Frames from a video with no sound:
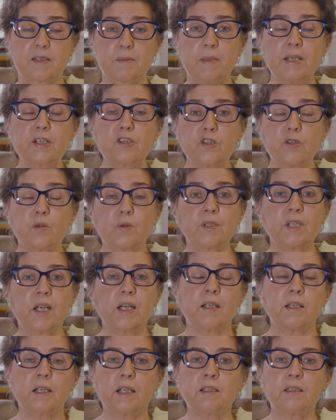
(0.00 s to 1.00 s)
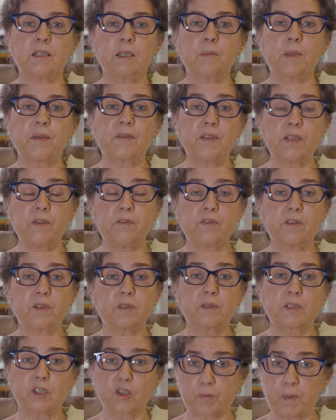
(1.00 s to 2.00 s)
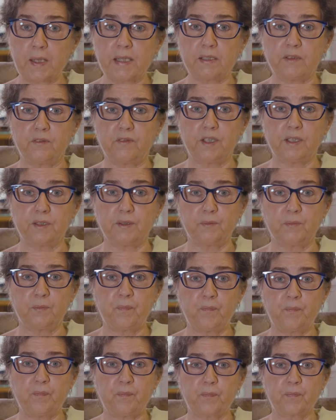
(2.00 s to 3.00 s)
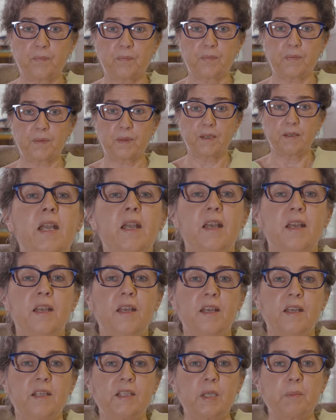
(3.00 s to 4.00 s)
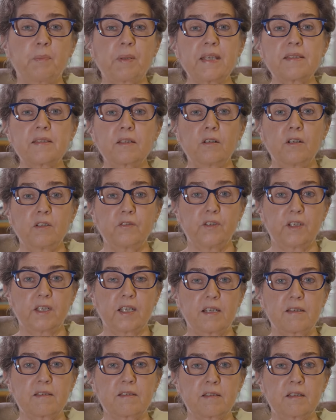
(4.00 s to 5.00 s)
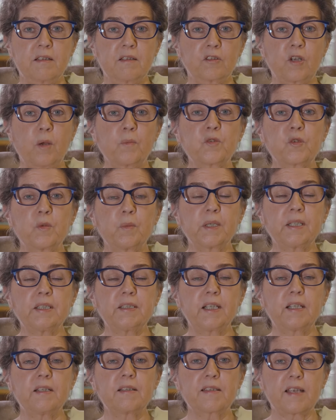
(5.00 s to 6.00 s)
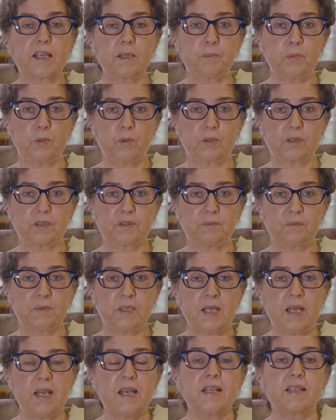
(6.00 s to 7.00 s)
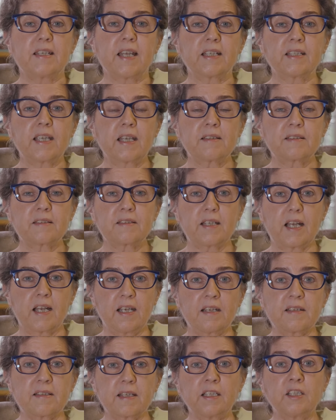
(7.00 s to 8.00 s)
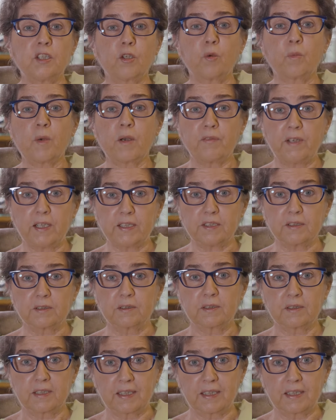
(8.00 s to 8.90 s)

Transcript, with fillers: dass Menschen untereinander massiv gespalten werden. Die Pressekonferenz kommt zum richtigen Zeitpunkt, da jetzt alles an die Oberfläche